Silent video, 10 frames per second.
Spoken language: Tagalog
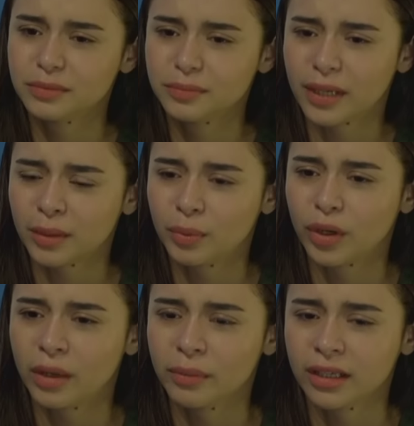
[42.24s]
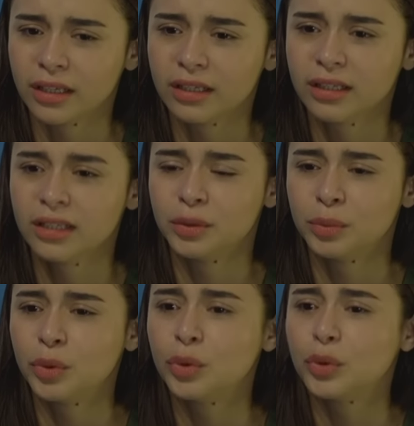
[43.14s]
para po kaming
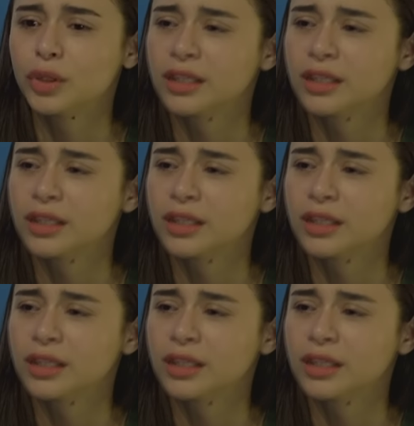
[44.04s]
humuhugot